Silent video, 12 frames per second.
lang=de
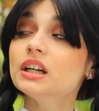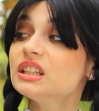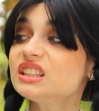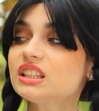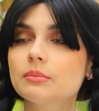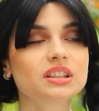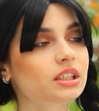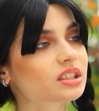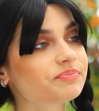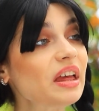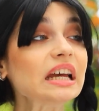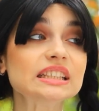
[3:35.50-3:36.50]
Keine bunten
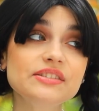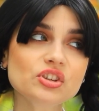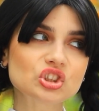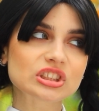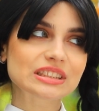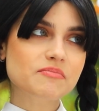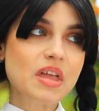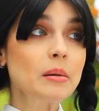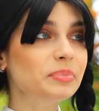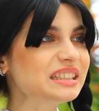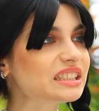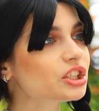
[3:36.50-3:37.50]
Gegenstände, keine
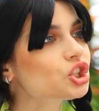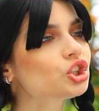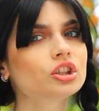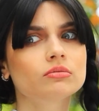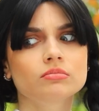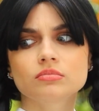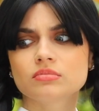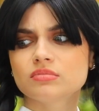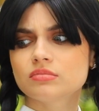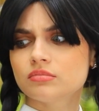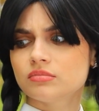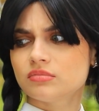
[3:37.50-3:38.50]
fröhlichen Partys.
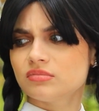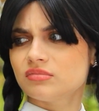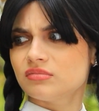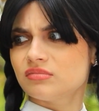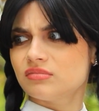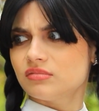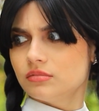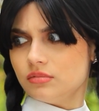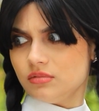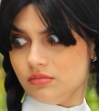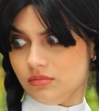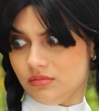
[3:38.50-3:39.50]

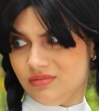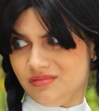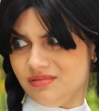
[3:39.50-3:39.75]
Hm.